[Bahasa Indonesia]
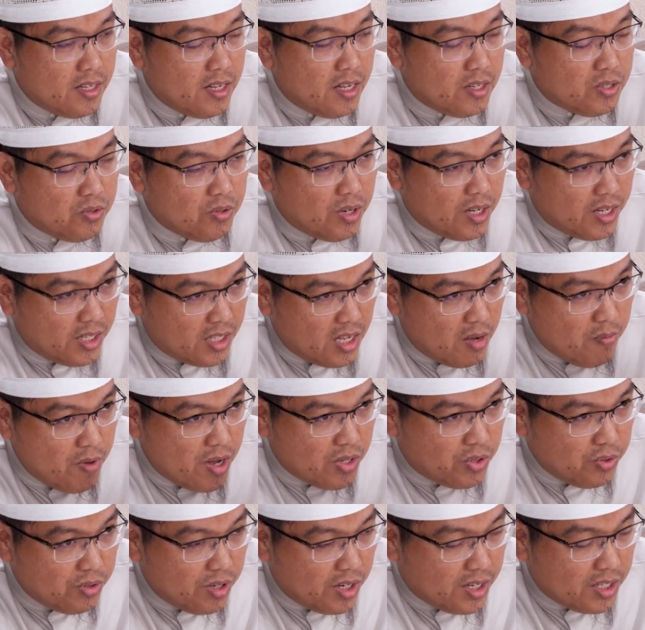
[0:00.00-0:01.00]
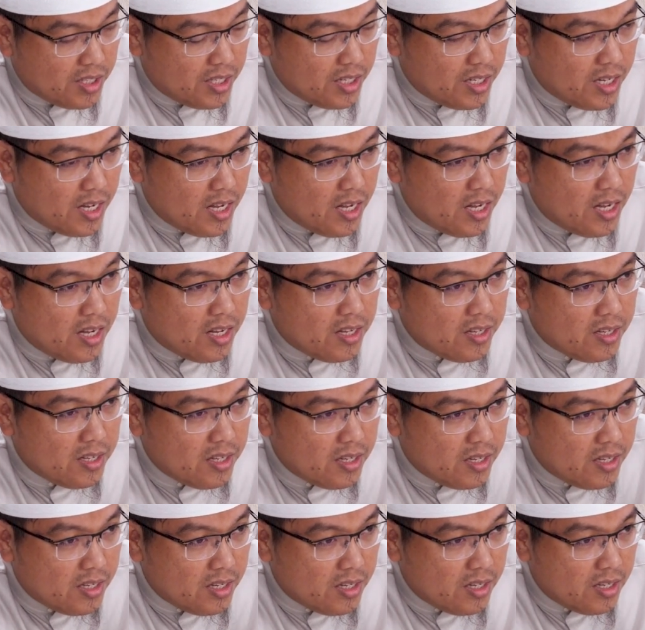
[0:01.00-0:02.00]
eh, sudah kita bahas juga ketika
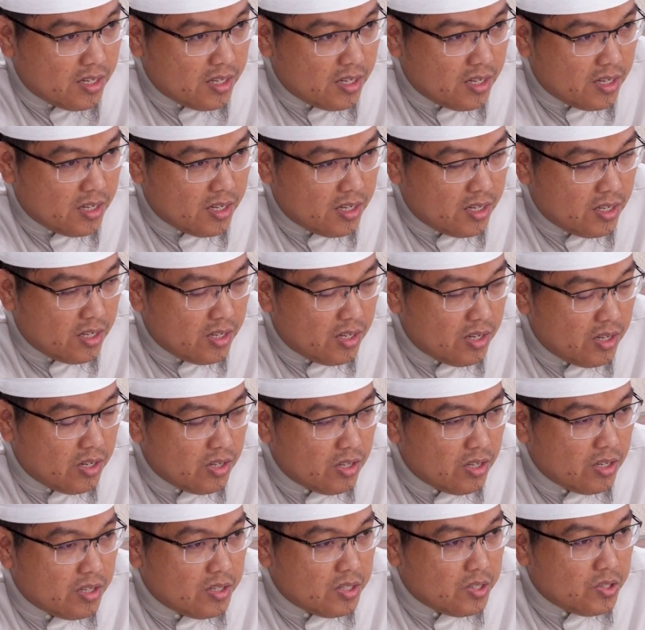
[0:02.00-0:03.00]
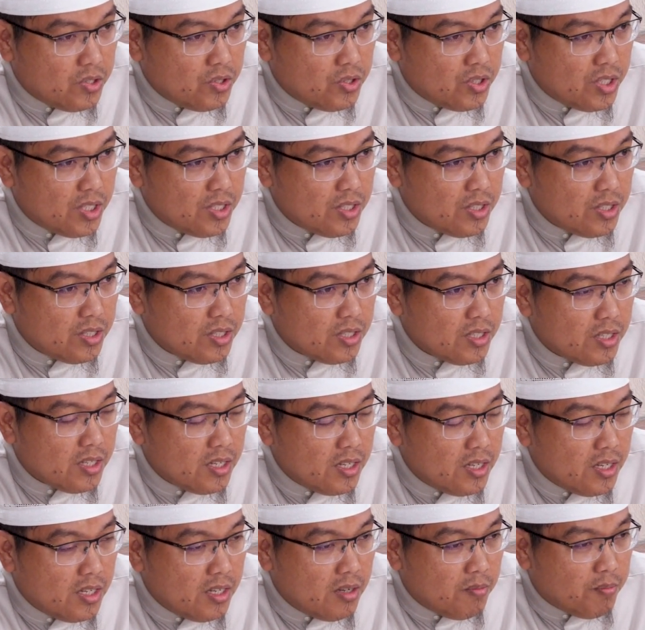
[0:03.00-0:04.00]
eh, jin
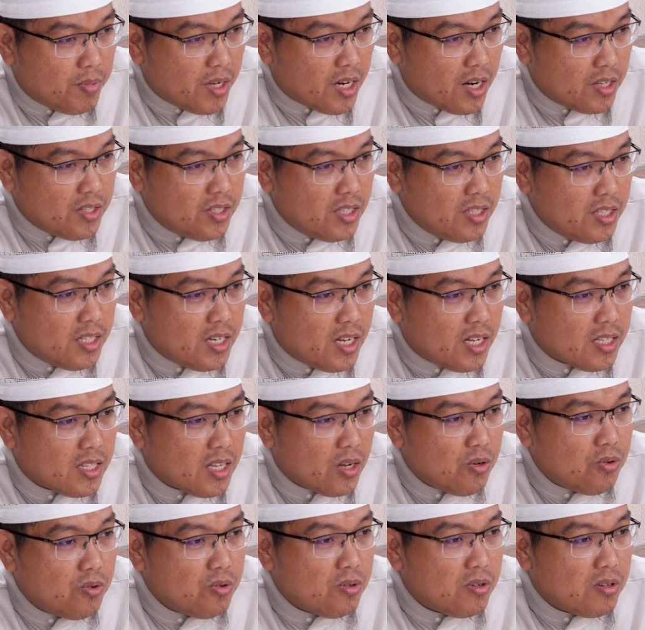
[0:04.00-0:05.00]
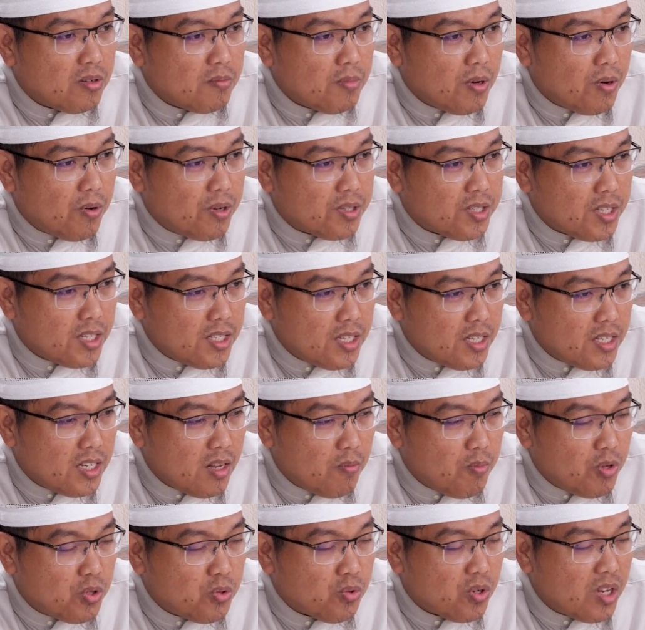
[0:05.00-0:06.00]
para jin tidak tahu bahwasanya
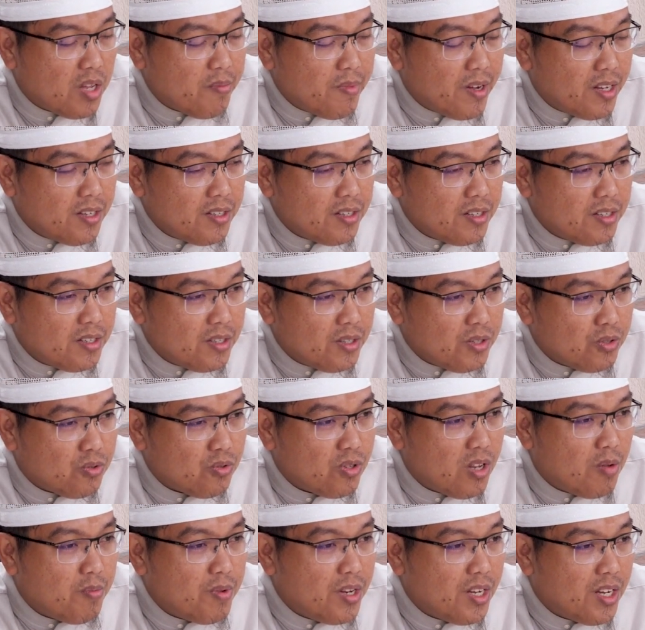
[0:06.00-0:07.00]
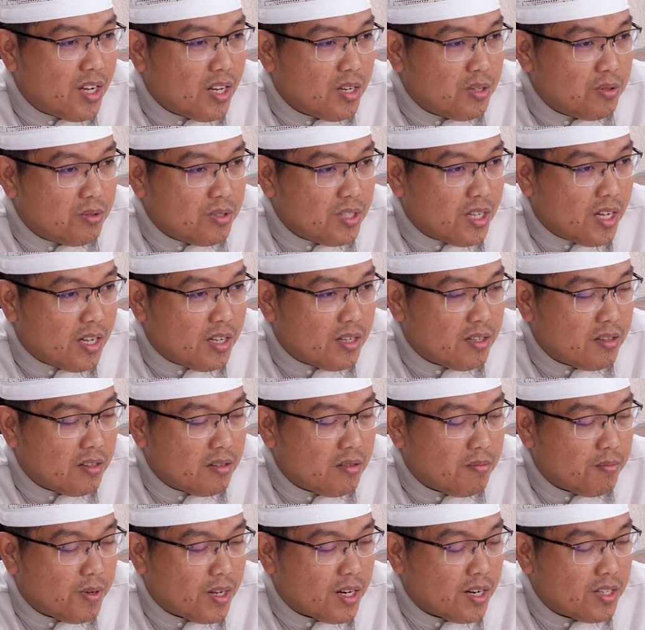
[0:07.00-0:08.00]
Nabi Sulaiman sudah meninggal dunia.
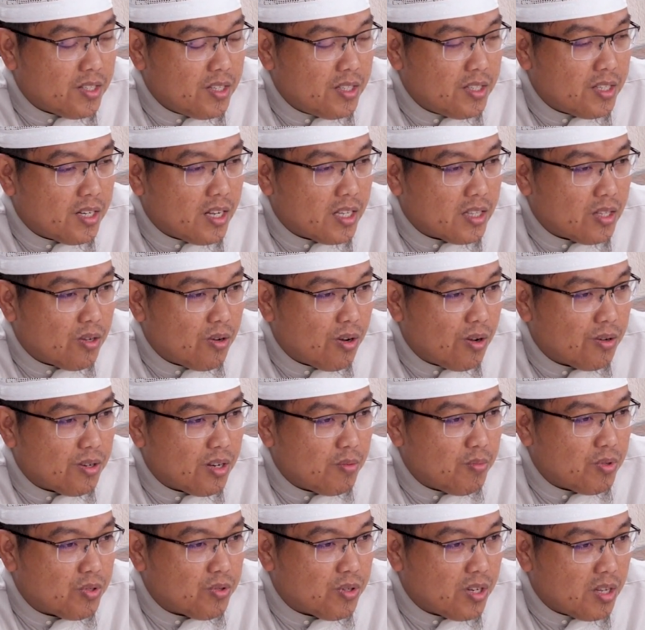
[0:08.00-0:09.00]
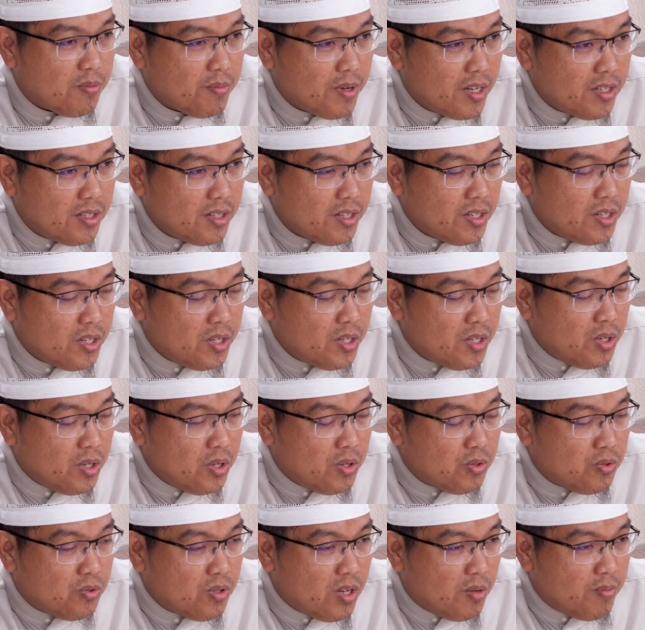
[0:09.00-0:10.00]
Para jin tidak tahu kalau Nabi Sulaiman
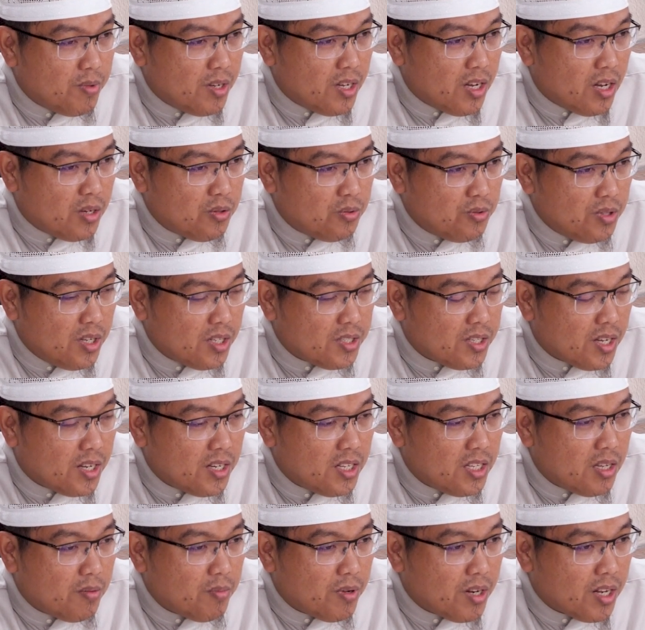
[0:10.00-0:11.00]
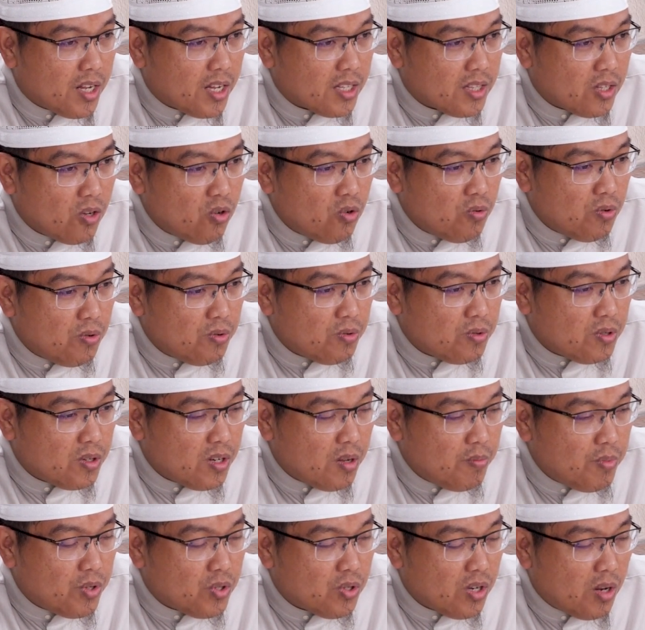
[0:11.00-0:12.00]
sudah meninggal dunia. Seandainya mereka tahu
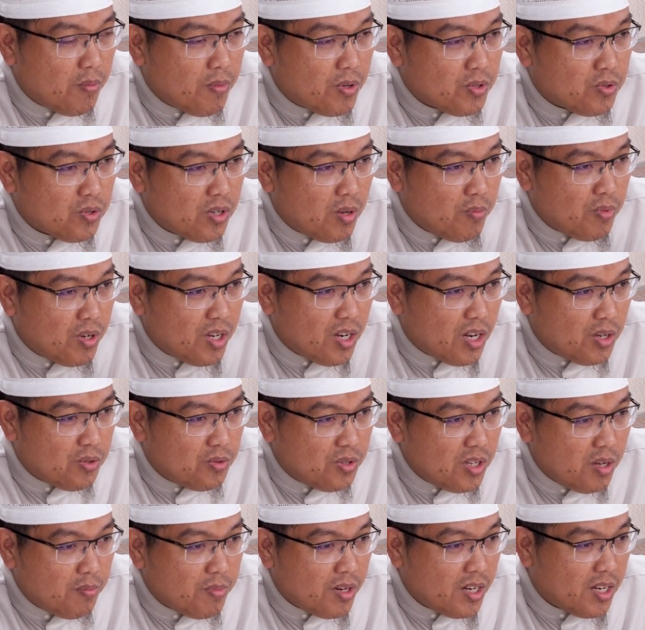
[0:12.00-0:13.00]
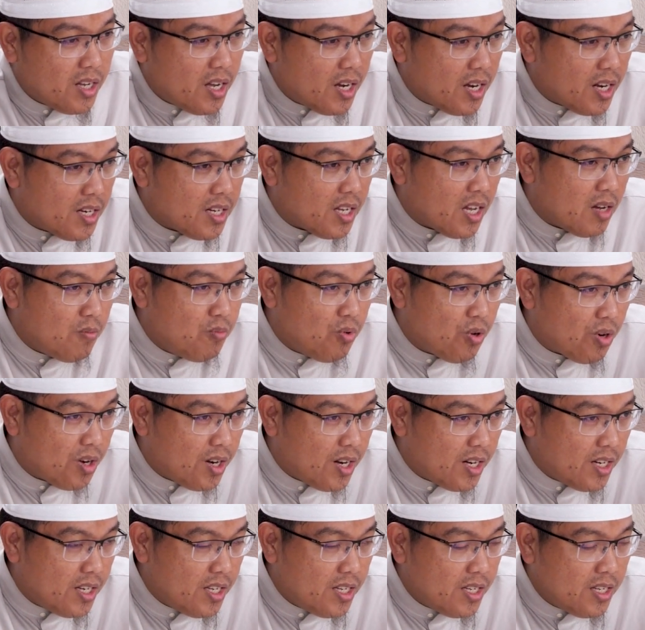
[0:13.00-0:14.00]
Nabi Sulaiman sudah meninggal dunia, mereka akan kabur
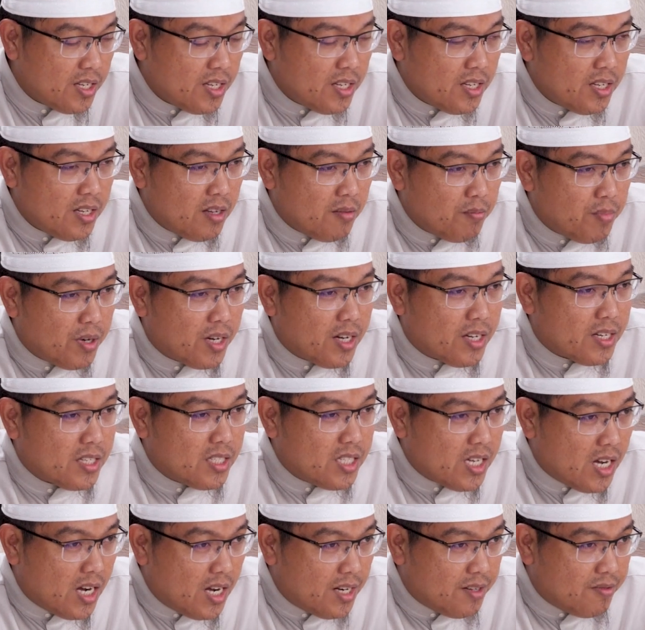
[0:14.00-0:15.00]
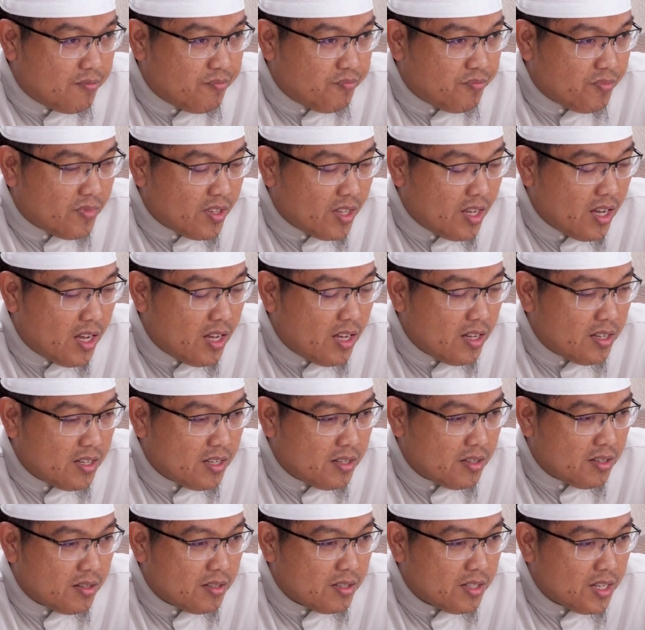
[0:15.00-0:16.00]
dari pekerjaan, ya.
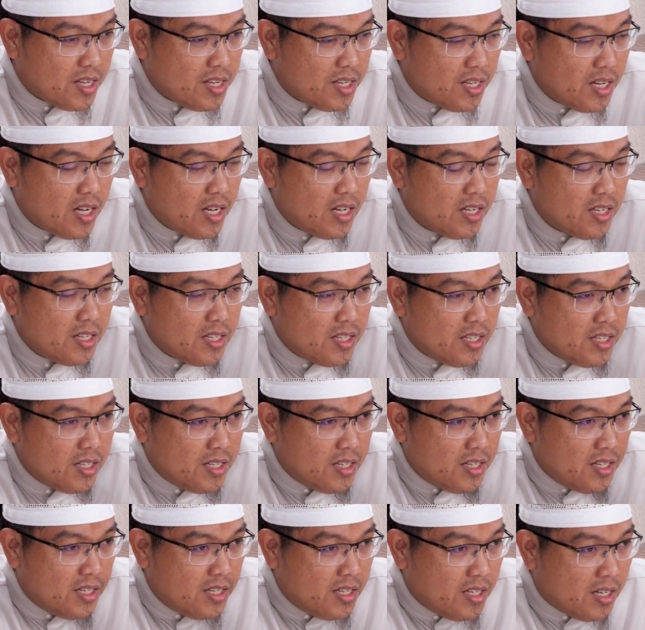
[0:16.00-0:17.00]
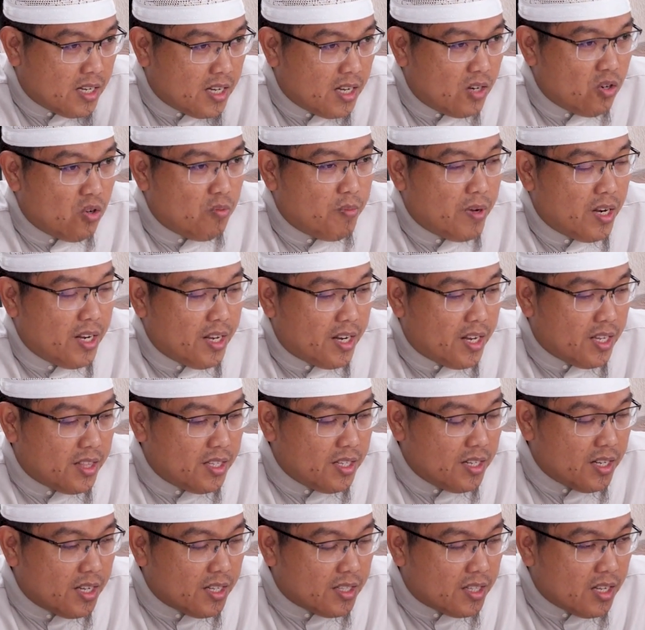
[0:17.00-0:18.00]
Sehingga kalau malaikat
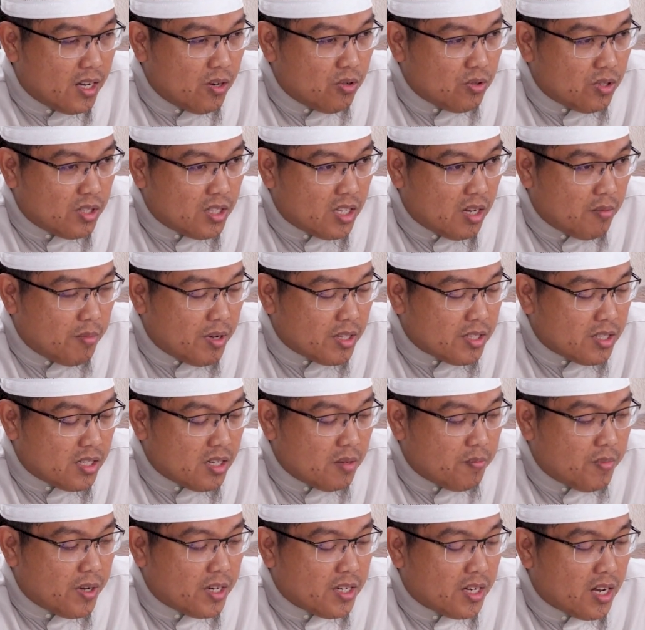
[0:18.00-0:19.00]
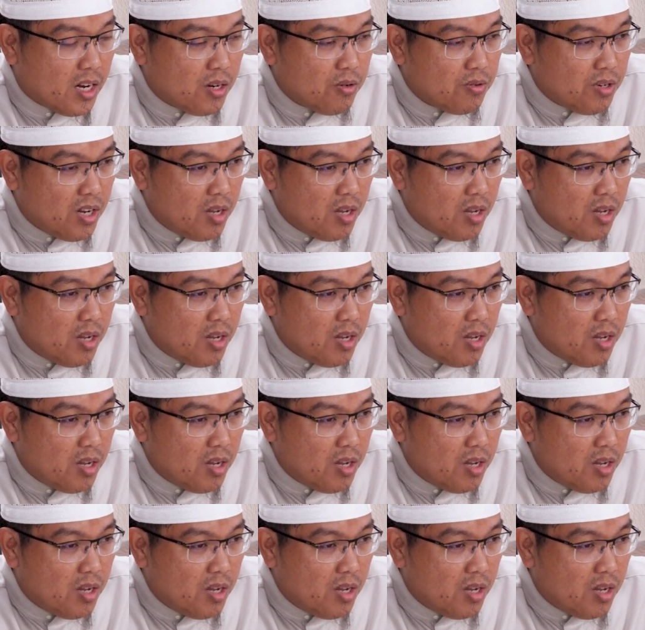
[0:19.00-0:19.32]
tidak tahu tentang masa depan, kalau